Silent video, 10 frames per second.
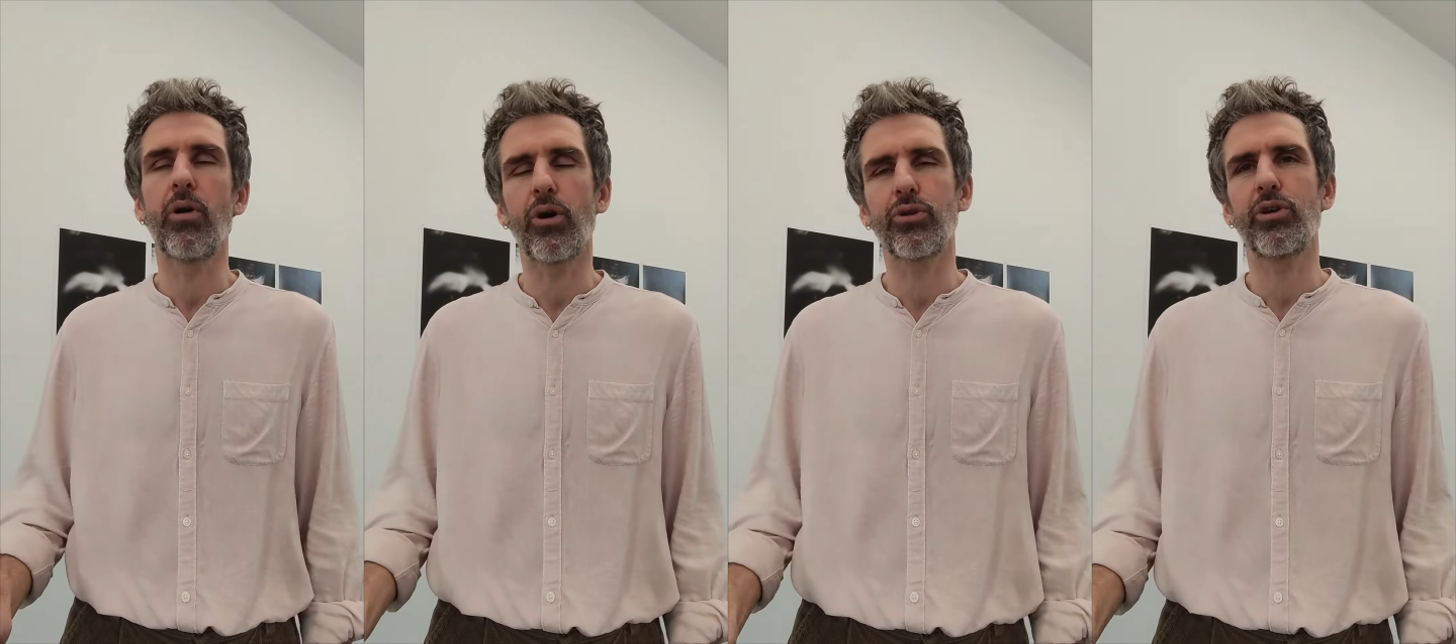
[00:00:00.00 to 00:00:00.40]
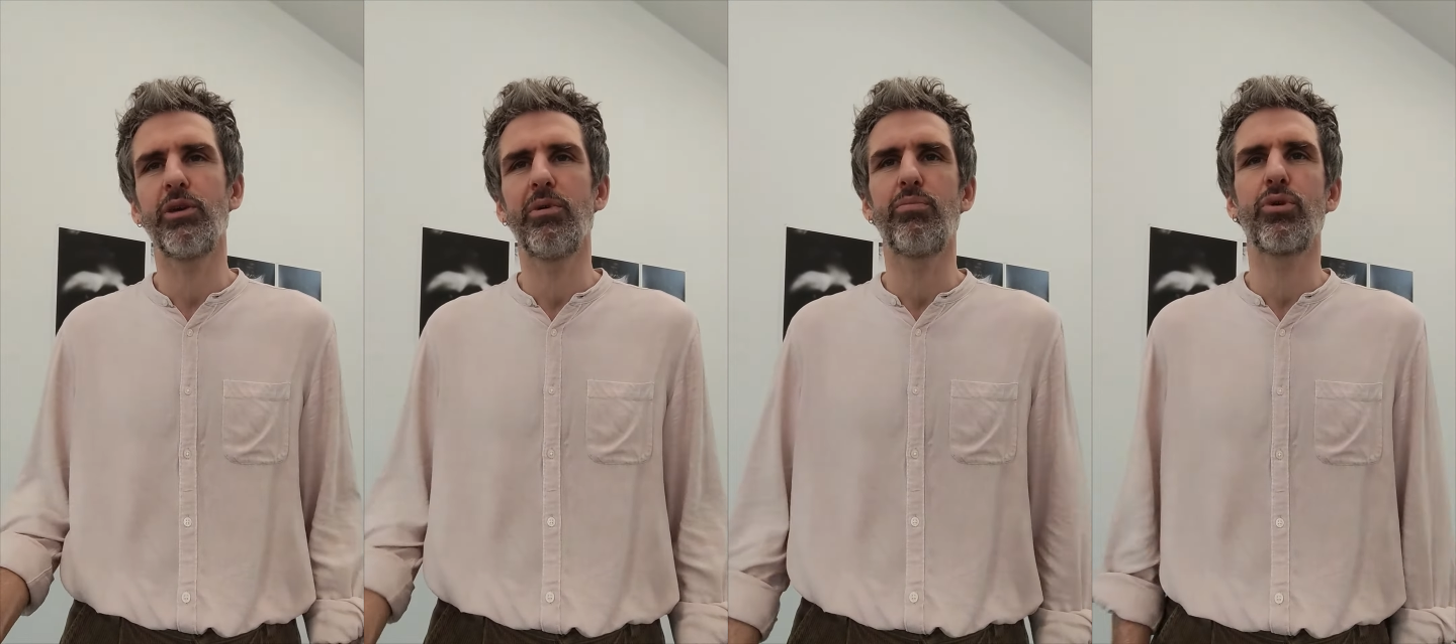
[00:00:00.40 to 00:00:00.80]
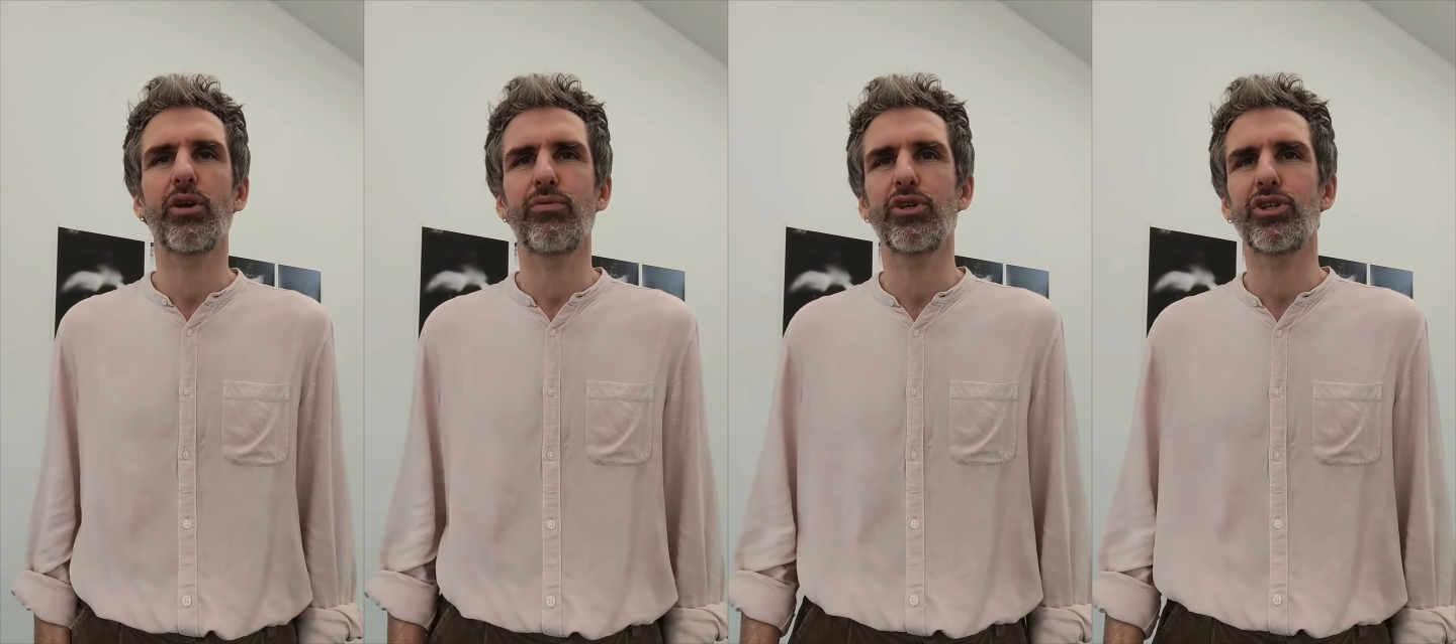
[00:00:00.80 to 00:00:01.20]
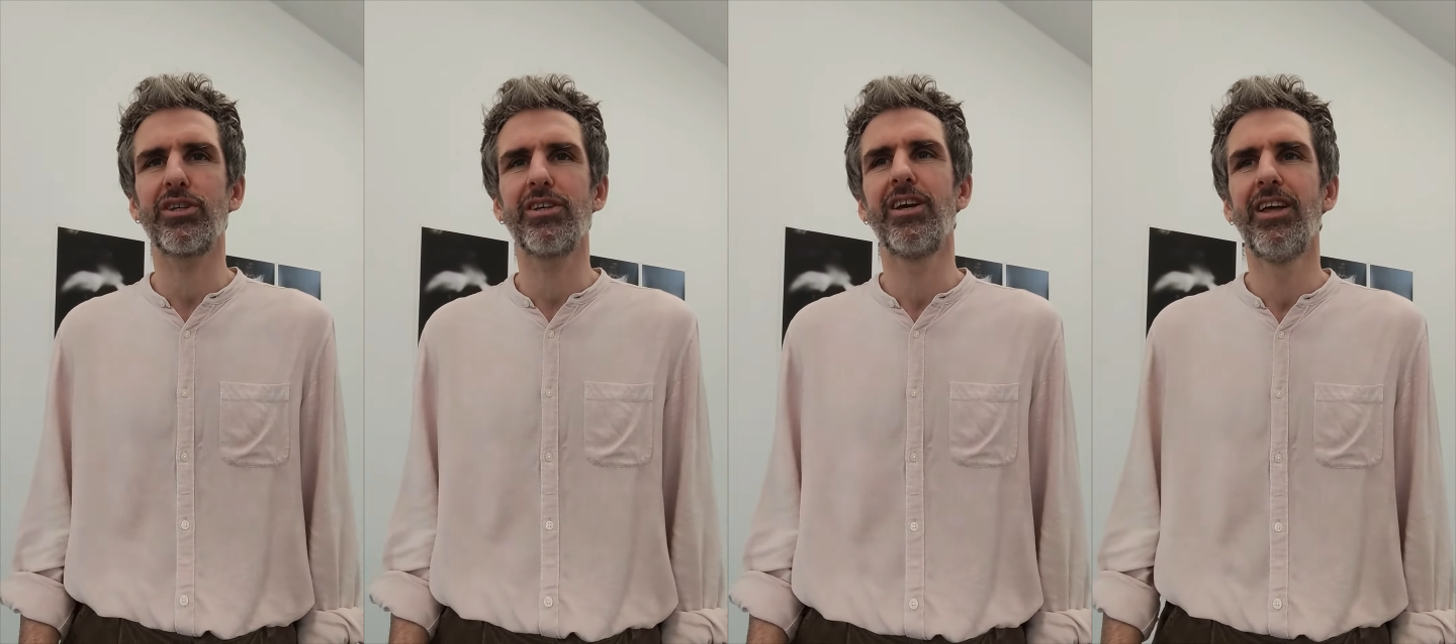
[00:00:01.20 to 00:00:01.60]
entre guillemets plus
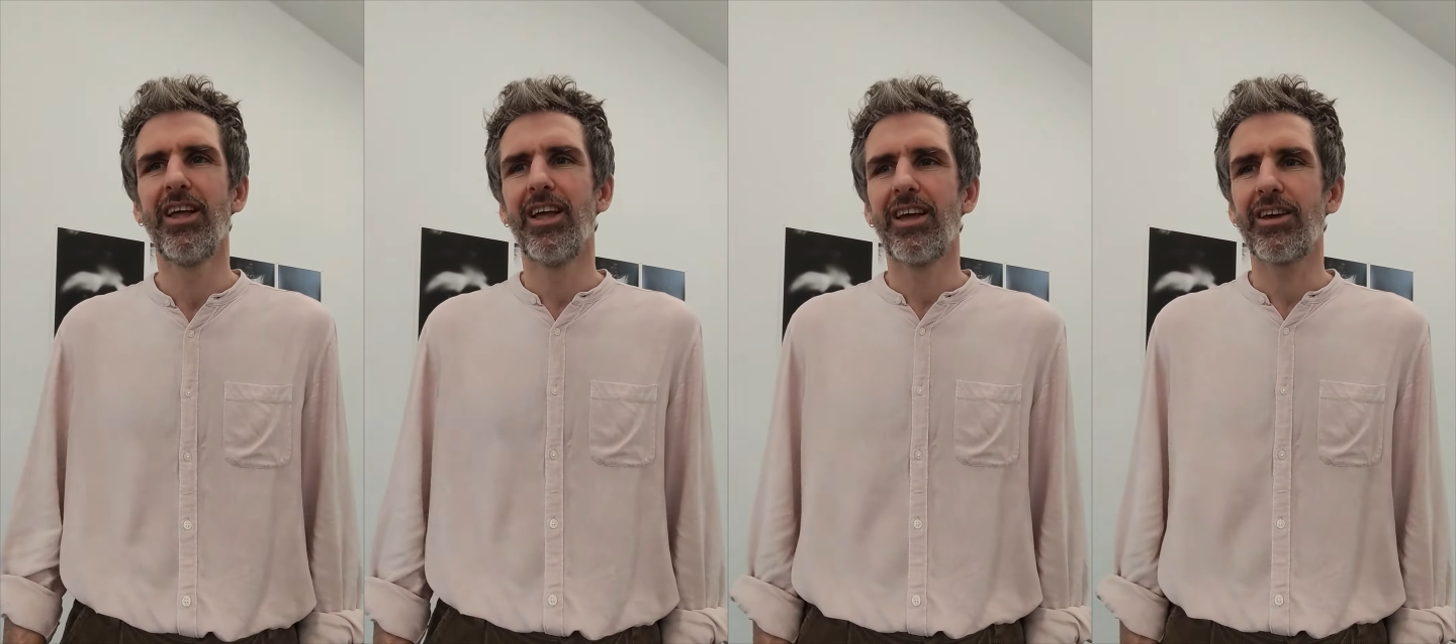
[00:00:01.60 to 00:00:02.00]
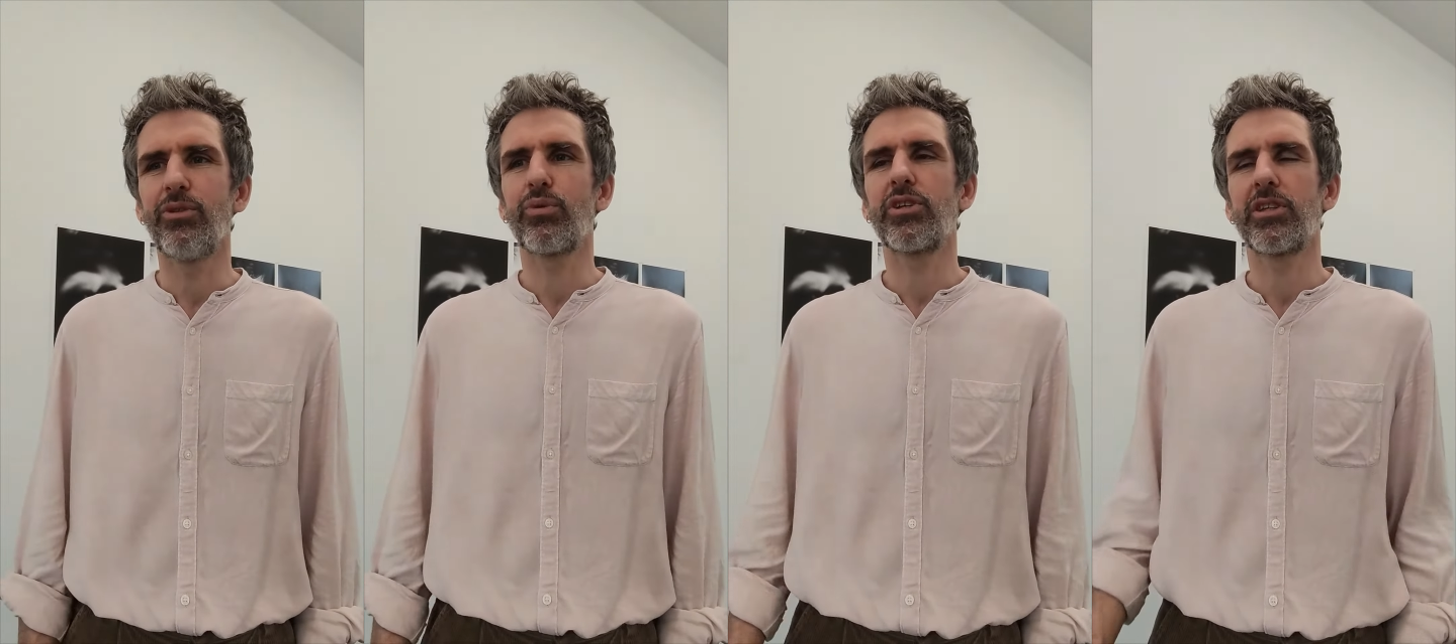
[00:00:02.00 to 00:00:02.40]
réfléchie. Et donc